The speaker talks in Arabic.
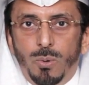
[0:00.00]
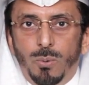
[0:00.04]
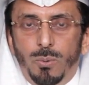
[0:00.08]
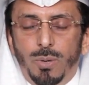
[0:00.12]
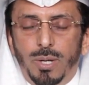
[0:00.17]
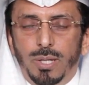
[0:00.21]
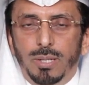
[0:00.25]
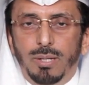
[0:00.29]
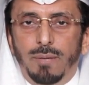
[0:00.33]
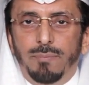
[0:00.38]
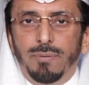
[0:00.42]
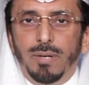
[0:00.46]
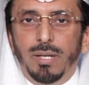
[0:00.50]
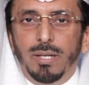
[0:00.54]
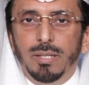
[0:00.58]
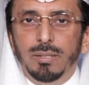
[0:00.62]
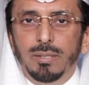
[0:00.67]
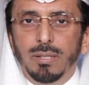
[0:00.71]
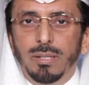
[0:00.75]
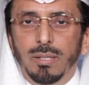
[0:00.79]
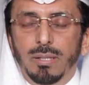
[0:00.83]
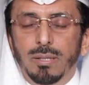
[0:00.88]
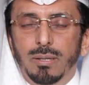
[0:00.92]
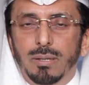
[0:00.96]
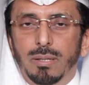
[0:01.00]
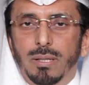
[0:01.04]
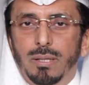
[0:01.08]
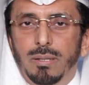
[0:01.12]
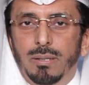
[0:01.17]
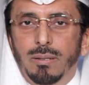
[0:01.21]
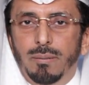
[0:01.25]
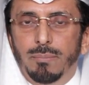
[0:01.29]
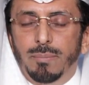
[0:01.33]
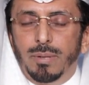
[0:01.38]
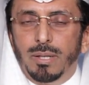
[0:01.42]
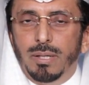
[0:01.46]
ورد في الحديث
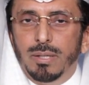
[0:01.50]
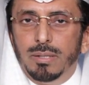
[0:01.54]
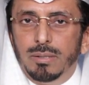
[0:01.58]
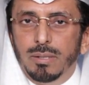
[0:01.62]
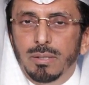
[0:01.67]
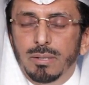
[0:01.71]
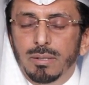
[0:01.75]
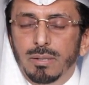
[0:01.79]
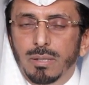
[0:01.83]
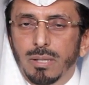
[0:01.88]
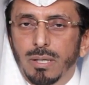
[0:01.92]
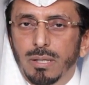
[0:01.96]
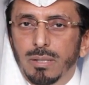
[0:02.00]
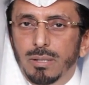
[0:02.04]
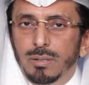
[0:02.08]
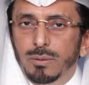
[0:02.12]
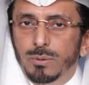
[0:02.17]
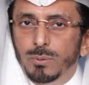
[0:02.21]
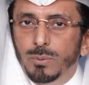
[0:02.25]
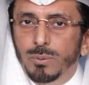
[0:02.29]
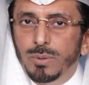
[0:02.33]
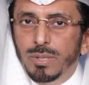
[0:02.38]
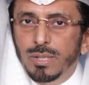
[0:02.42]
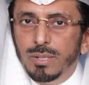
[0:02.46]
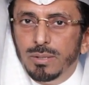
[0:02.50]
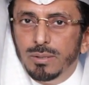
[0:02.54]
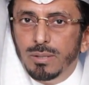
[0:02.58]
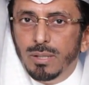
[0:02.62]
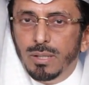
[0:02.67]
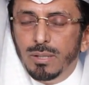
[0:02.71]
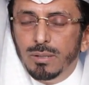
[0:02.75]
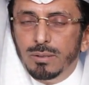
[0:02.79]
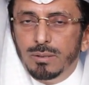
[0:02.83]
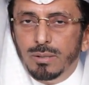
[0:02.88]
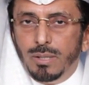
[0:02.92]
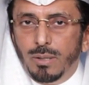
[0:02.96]
ان امراه كانت تريد
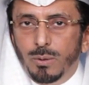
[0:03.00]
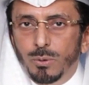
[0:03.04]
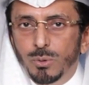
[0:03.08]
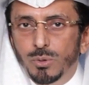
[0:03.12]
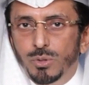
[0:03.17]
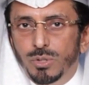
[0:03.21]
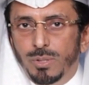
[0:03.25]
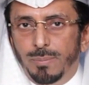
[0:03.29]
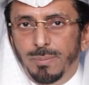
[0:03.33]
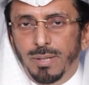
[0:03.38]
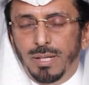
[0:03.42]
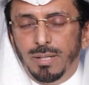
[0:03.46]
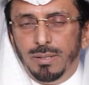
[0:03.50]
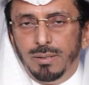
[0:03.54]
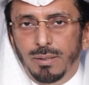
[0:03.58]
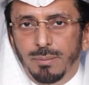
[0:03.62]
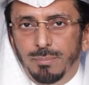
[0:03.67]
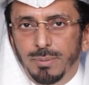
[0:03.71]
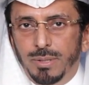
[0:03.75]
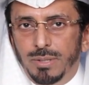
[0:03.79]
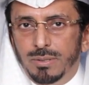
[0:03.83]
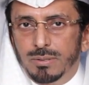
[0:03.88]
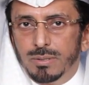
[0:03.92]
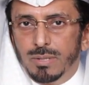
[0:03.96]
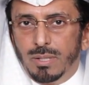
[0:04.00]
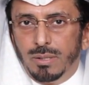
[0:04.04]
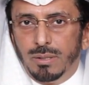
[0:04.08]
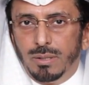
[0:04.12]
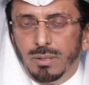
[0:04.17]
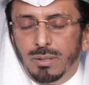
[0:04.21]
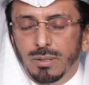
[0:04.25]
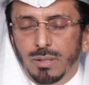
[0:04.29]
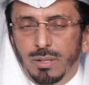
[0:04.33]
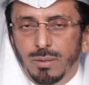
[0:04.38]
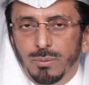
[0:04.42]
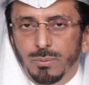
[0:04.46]
ان تحج مع النبي صلى
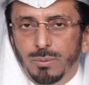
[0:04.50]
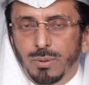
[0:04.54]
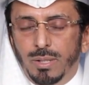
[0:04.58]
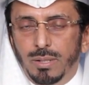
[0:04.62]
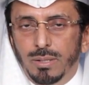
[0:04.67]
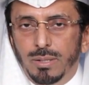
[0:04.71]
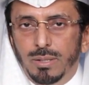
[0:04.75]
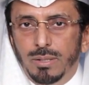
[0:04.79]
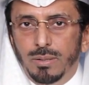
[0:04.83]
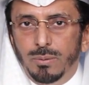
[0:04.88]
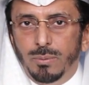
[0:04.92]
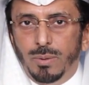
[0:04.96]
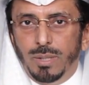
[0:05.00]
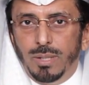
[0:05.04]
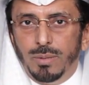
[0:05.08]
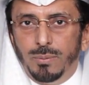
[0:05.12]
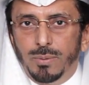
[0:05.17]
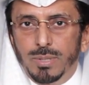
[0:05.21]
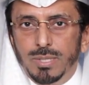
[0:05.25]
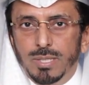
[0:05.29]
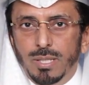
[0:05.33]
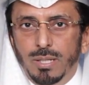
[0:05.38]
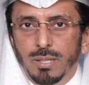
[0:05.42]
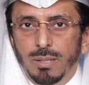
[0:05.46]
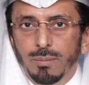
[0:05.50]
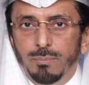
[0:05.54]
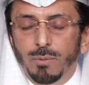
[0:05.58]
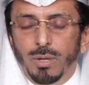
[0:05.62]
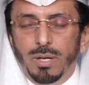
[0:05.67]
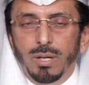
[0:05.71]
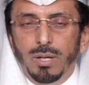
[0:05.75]
الله عليه واله وسلم